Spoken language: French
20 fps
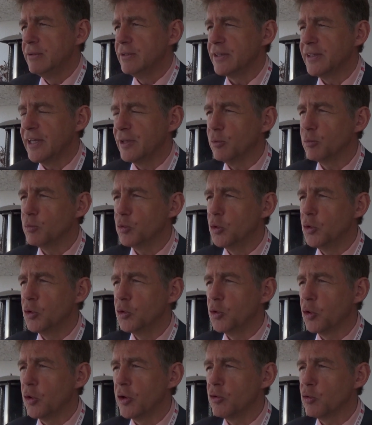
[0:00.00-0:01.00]
certain nombre
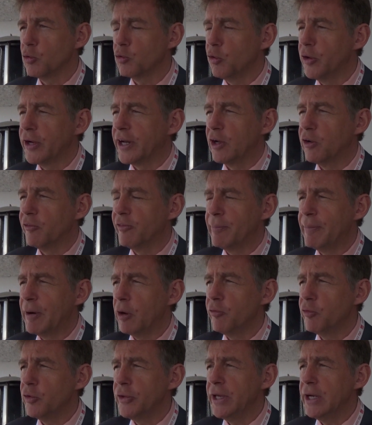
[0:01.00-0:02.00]
de, raisons sur lesquelles on ne va pas
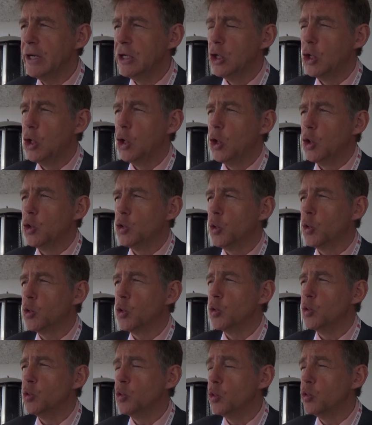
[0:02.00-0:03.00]
revenir.
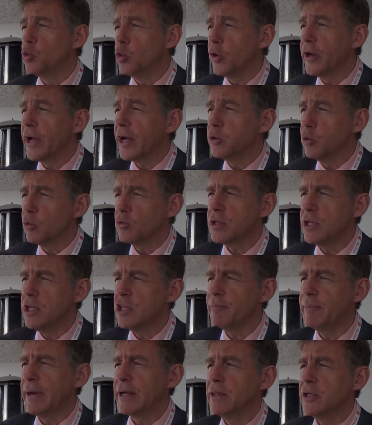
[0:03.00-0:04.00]
nous, regardons aussi
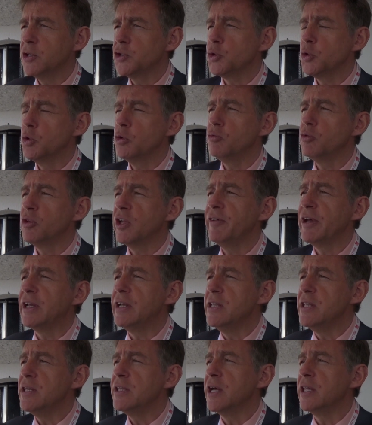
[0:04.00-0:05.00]
se passe des choses. Vous savez qu'une
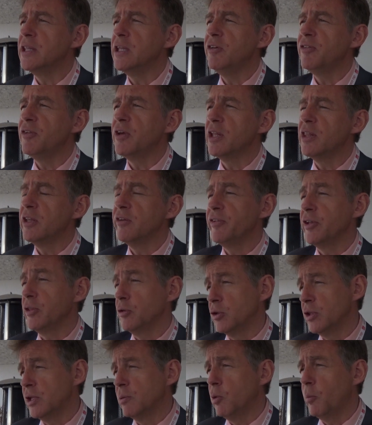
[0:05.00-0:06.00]
initiative qui a été faite
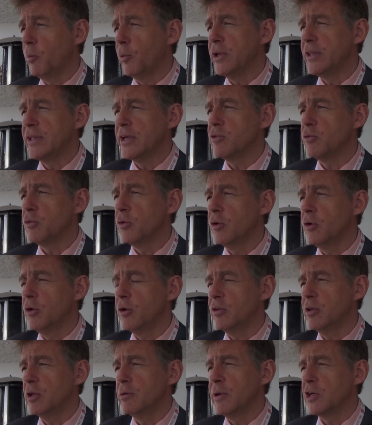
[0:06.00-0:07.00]
notamment pour les assureurs,
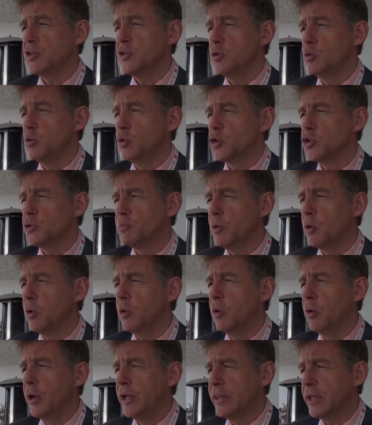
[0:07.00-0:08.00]
c'est le marché du logement
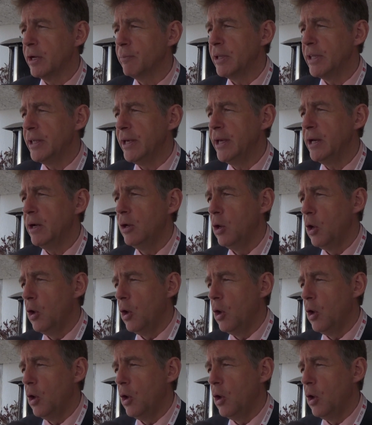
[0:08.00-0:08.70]
intermédiaire